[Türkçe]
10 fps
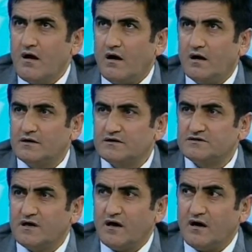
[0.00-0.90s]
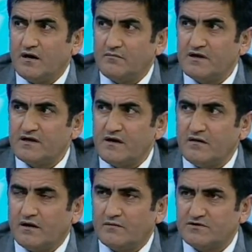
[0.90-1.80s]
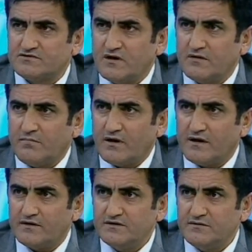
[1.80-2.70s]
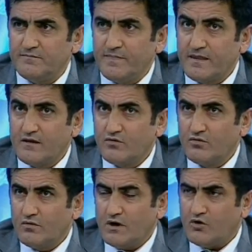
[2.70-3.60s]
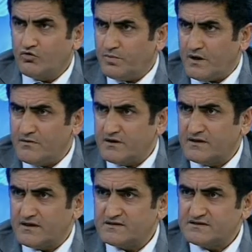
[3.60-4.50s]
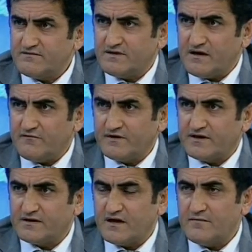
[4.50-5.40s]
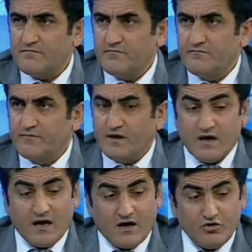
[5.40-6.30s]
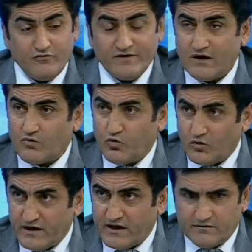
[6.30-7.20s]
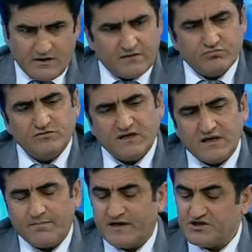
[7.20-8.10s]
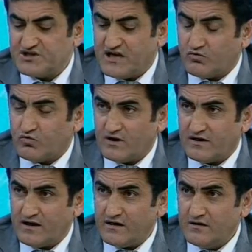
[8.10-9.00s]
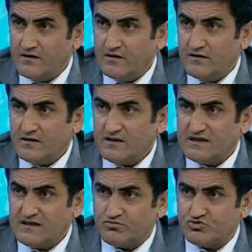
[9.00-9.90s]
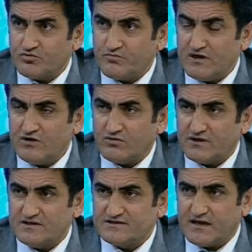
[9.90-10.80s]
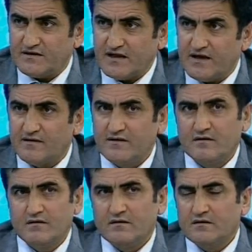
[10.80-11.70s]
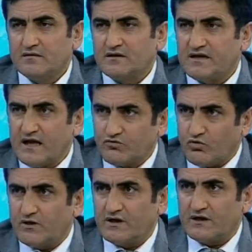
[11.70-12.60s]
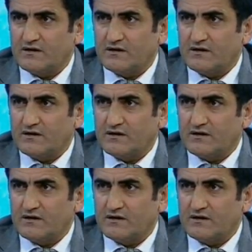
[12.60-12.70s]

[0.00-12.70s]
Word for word: Ayrıca Almanya, Alman Sağlık Bakanlığı Avrupa, Amerika, Asya ve Afrika'da aloe vera kullanan yani bundan yapılan jeli kullanan 2,5 milyon insanla direkt olarak